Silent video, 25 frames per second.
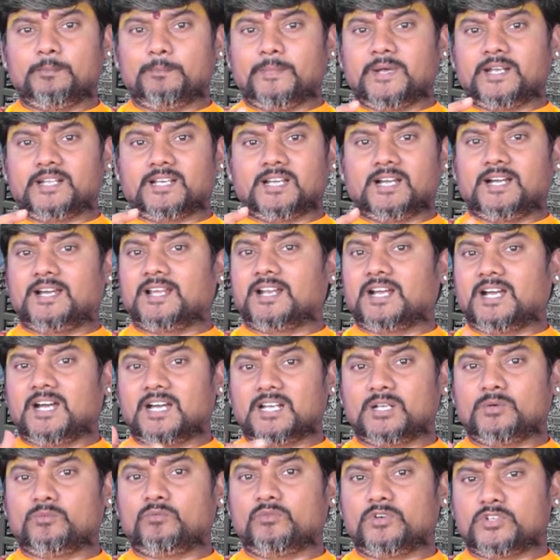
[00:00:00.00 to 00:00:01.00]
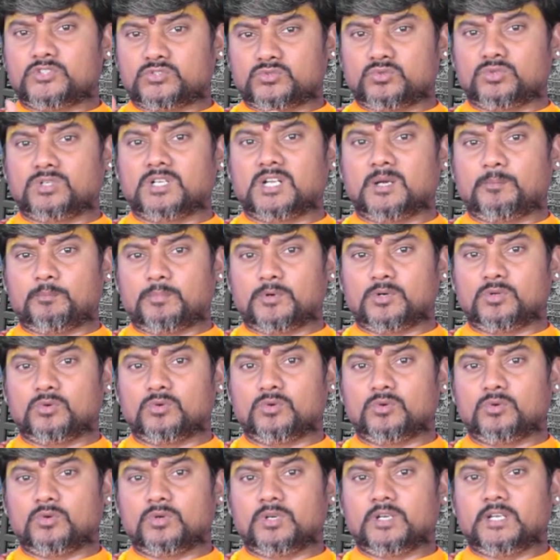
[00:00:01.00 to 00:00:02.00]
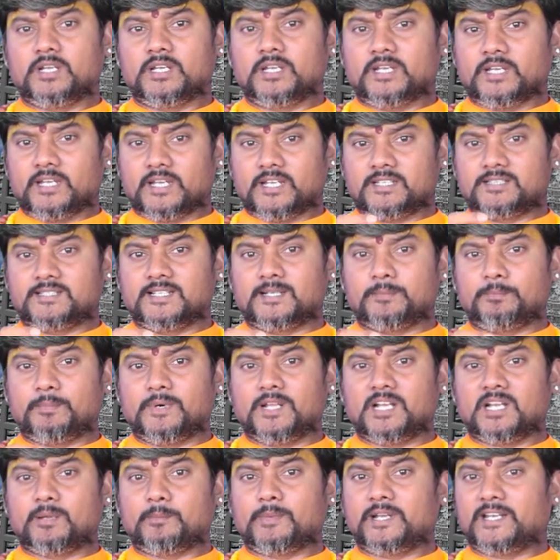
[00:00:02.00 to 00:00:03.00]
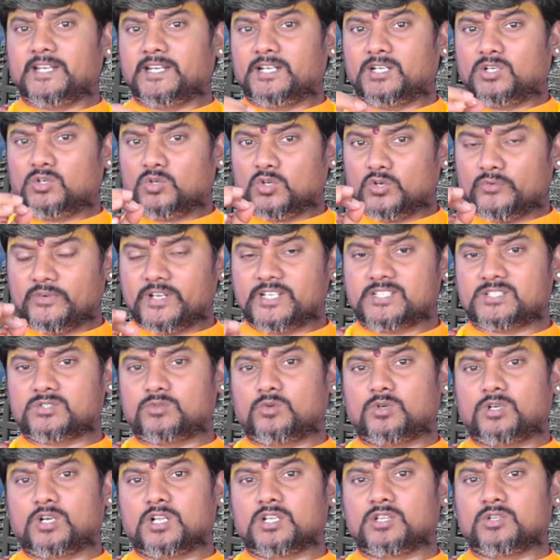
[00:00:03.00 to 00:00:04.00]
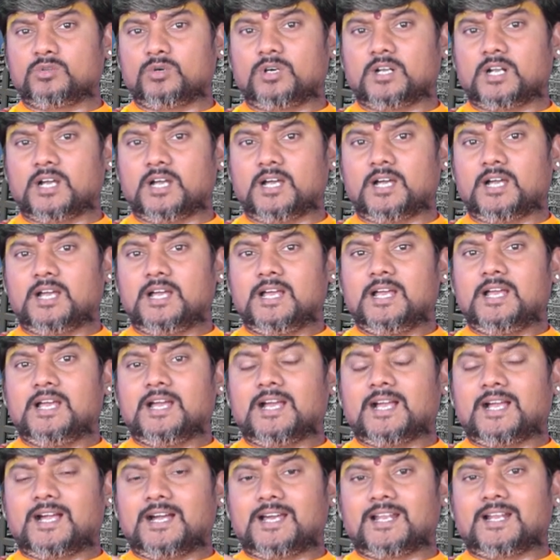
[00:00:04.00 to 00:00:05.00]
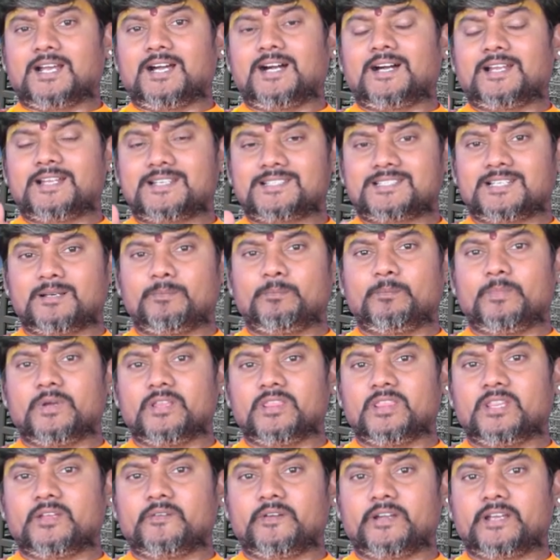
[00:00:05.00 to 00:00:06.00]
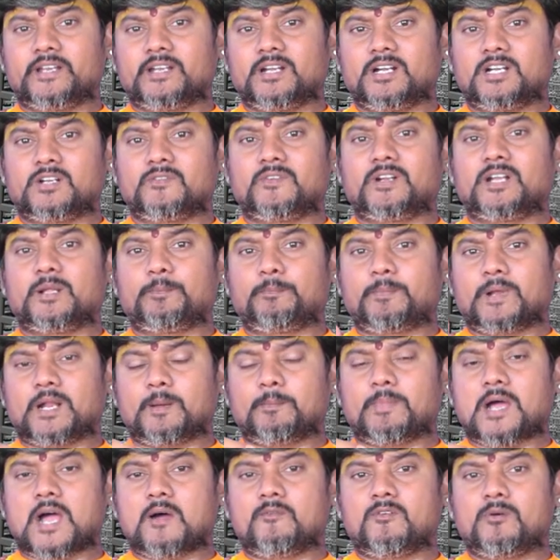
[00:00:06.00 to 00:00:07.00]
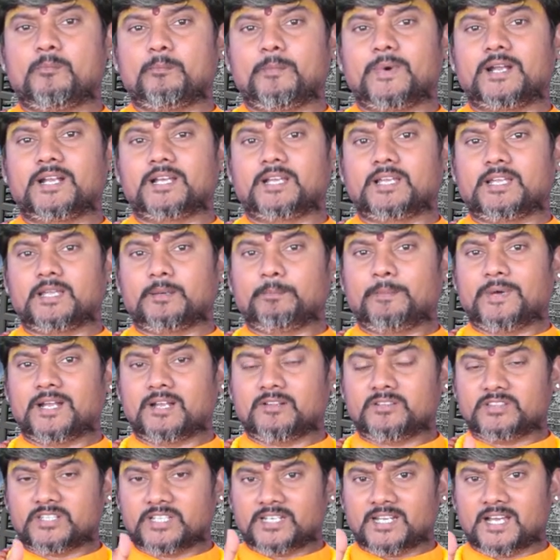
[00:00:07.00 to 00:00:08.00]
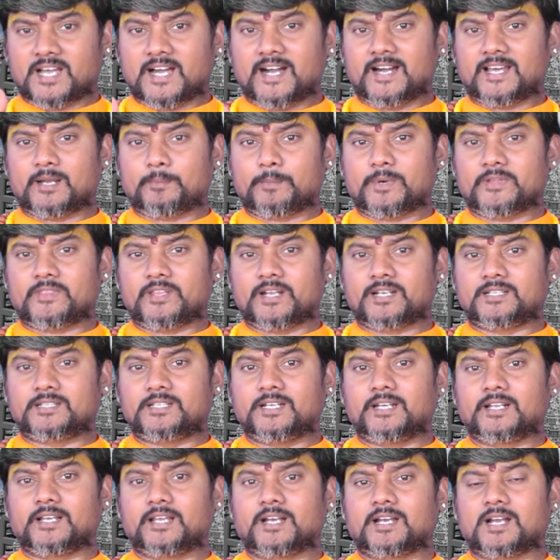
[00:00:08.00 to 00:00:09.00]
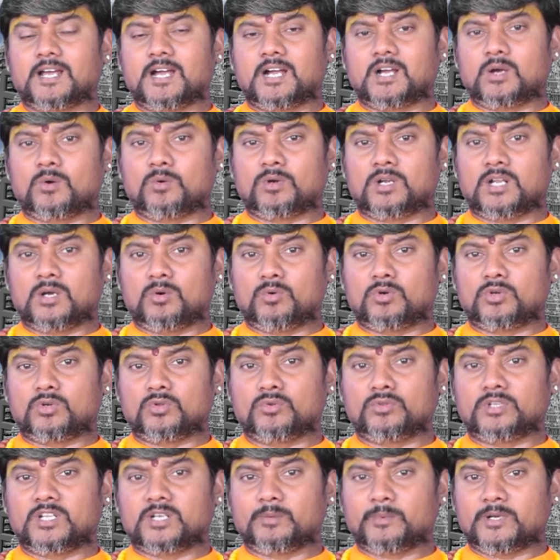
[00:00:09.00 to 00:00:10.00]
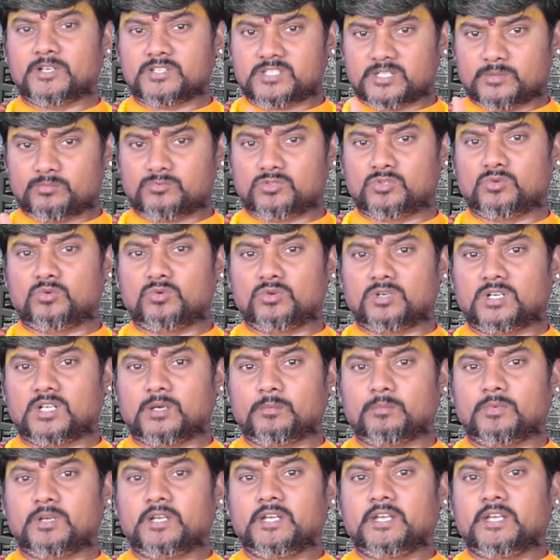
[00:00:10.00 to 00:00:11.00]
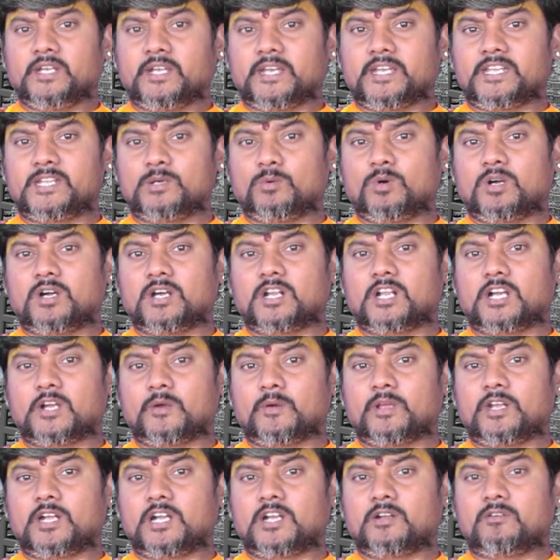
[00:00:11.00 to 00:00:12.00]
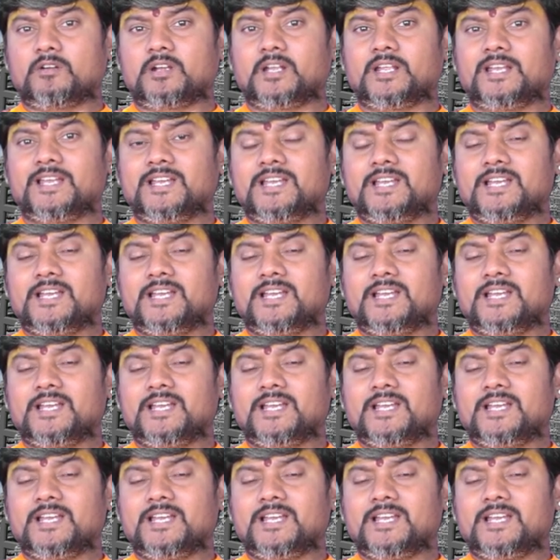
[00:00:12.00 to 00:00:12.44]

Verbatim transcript: మనకు గ్రహణం వస్తున్నప్పుడు ఈ దర్భలను మన ఇంట్లో వేసుకోవడం ద్వారా గ్రహణ సంబంధమైనటువంటి ప్రభావం మనకి మనం తినే ఆహార పదార్థాలకి రాకుండా ఉంటుందని మనం చెప్తూ ఉంటాం ఇది ఒక రకమైనటువంటి